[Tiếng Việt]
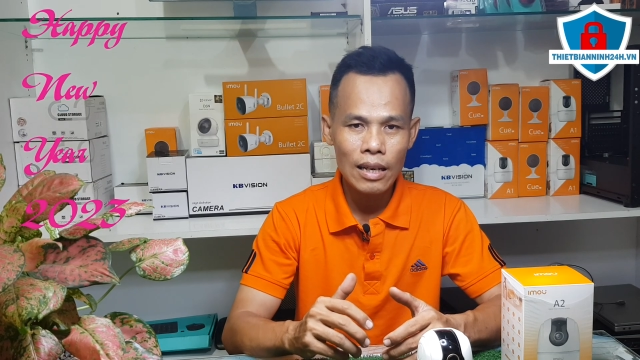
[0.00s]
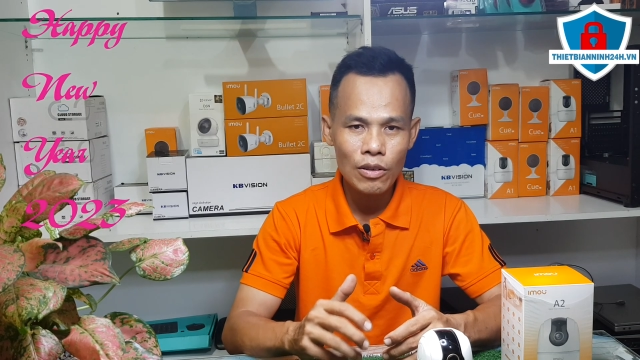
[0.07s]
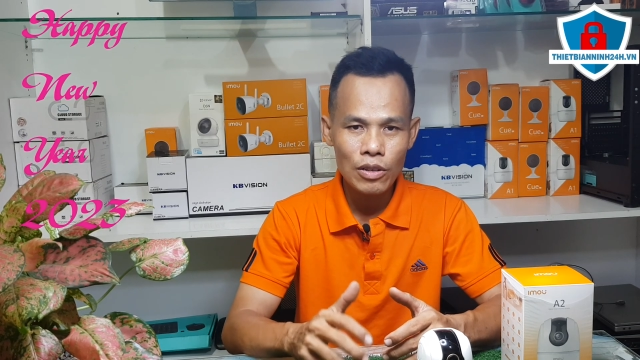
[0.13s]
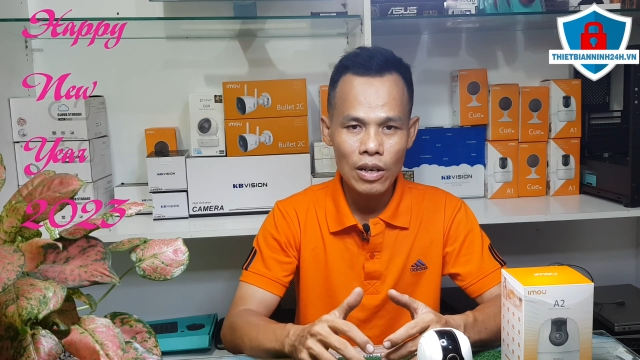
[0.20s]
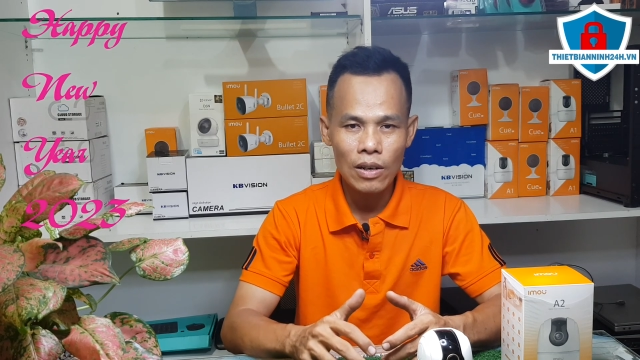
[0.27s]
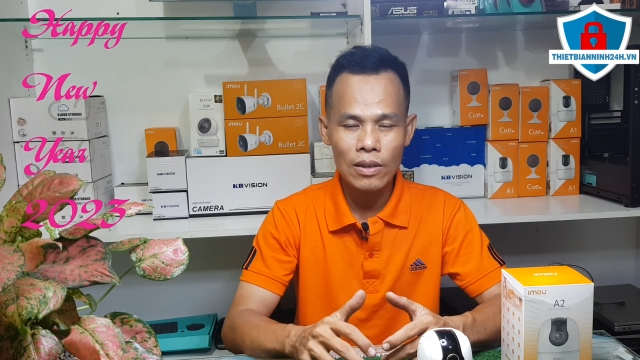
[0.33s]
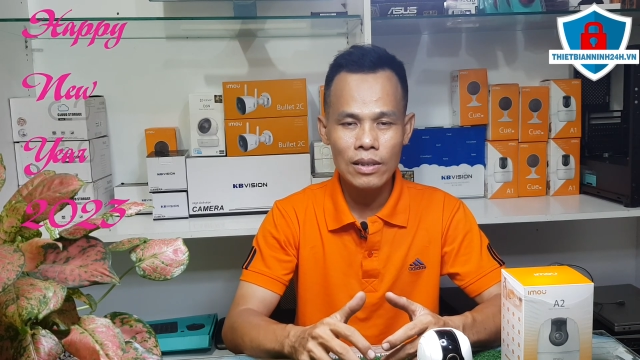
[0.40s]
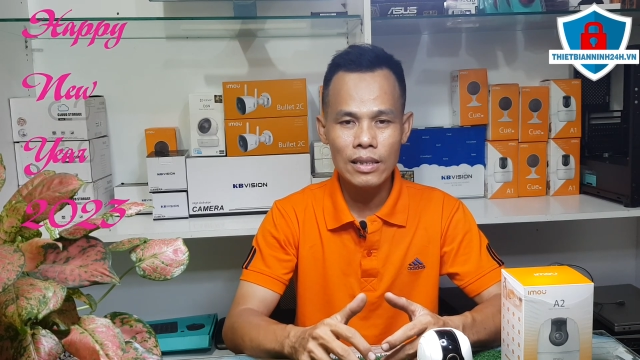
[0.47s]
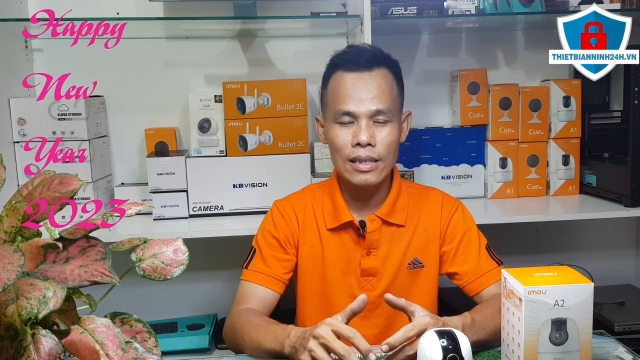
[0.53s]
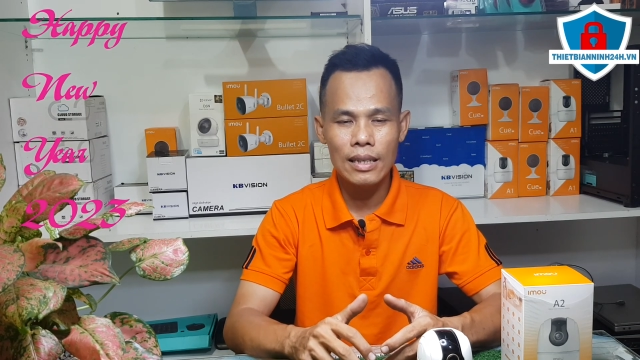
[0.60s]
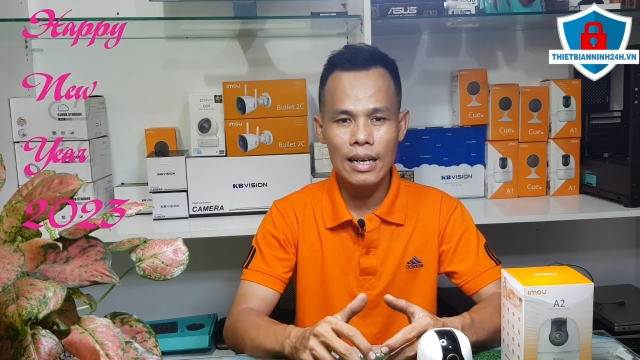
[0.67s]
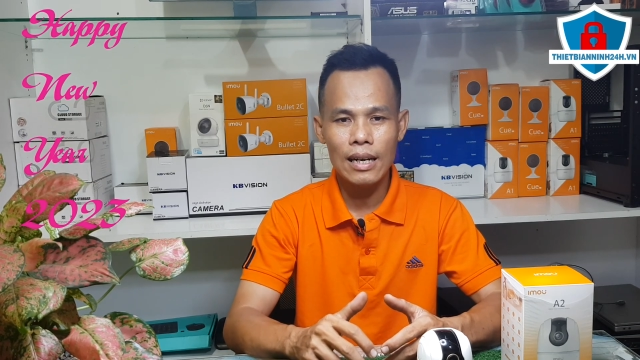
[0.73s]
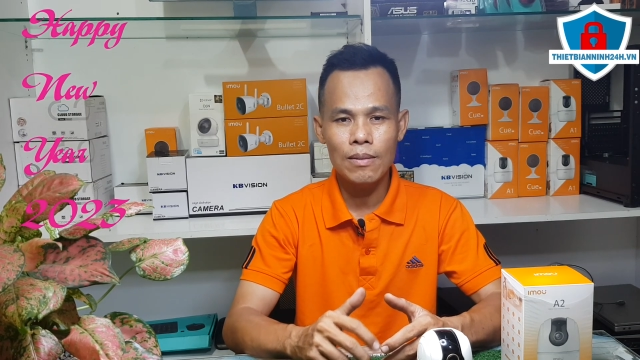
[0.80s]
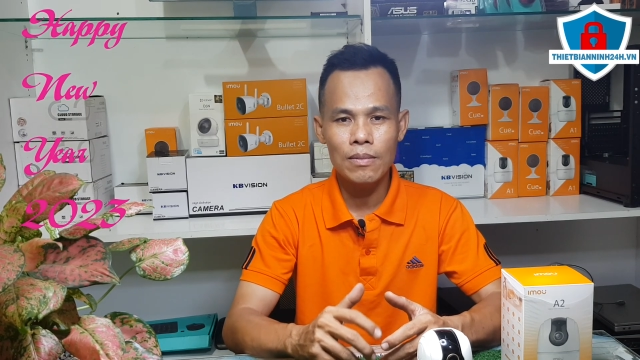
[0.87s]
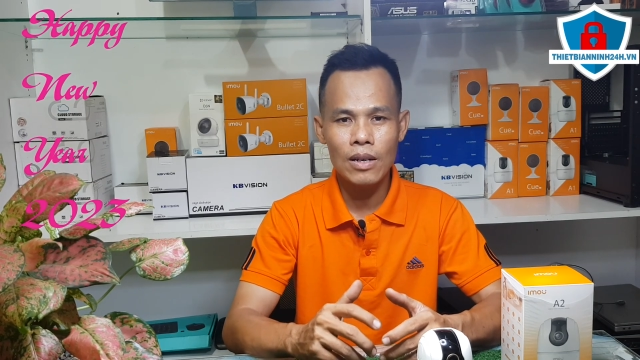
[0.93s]
theo dõi,
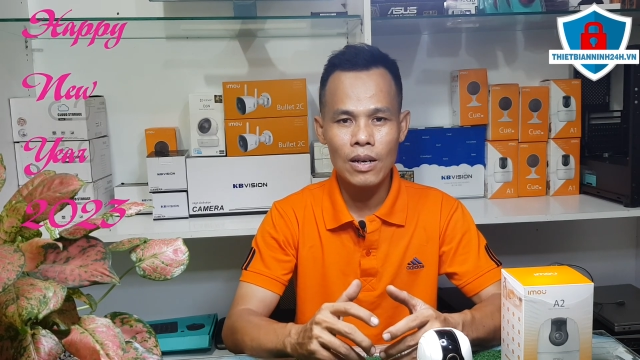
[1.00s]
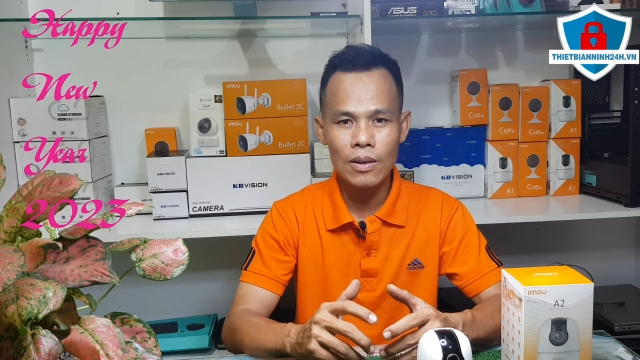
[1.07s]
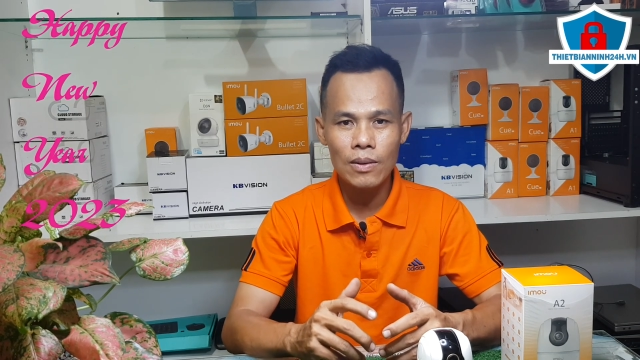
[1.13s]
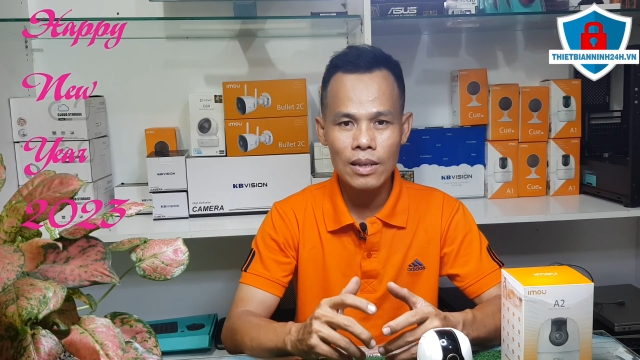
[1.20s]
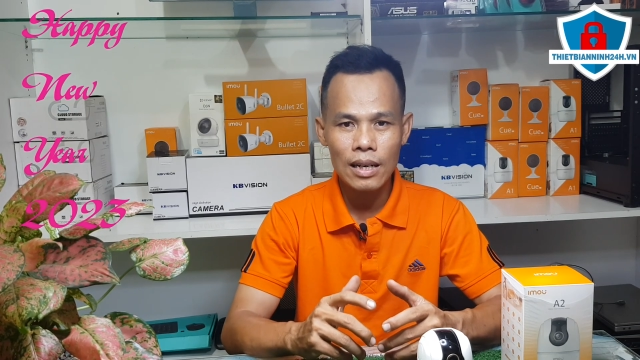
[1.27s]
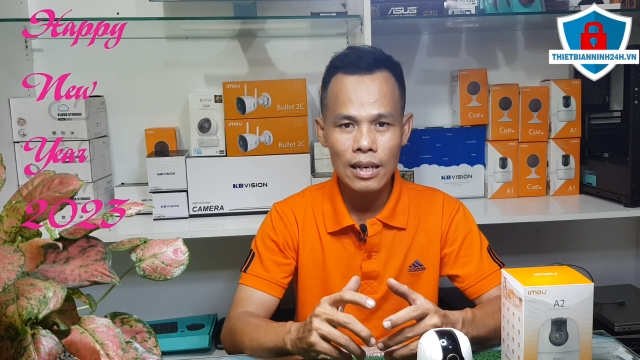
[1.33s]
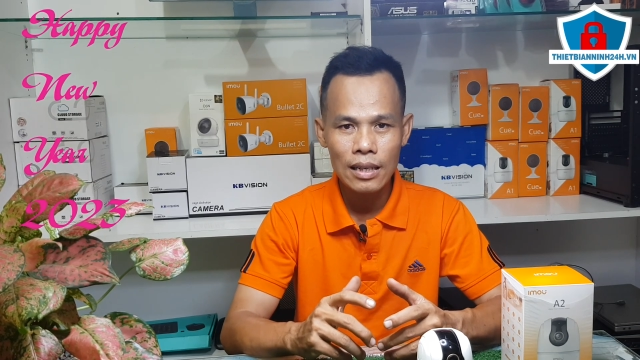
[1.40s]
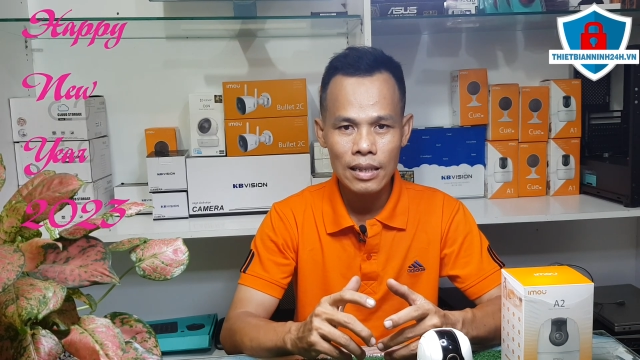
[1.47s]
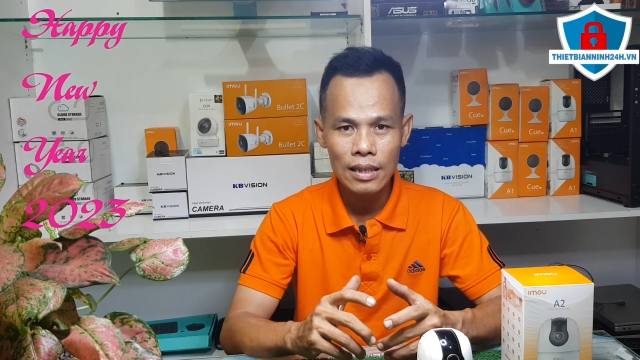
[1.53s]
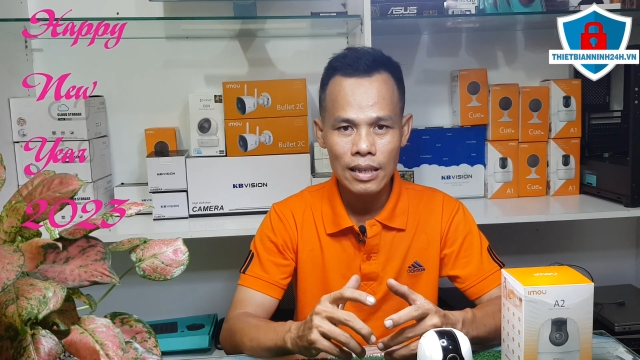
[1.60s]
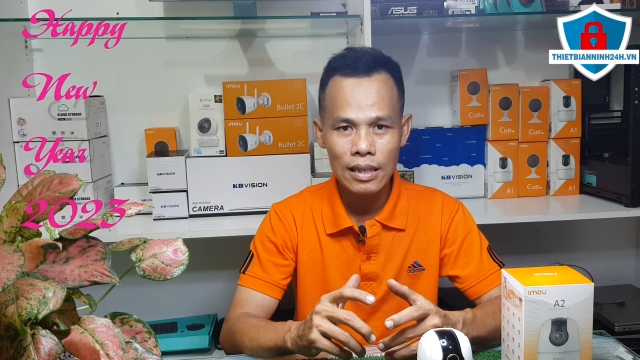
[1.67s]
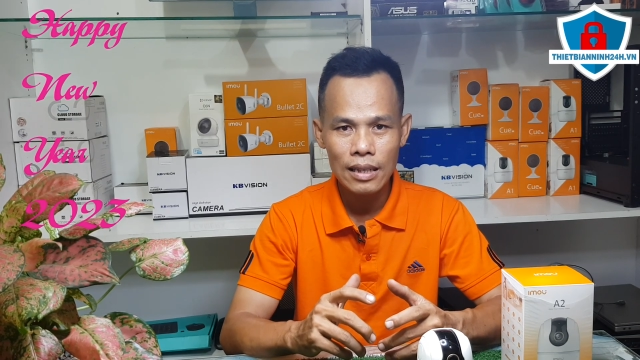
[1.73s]
đã ủng hộ kênh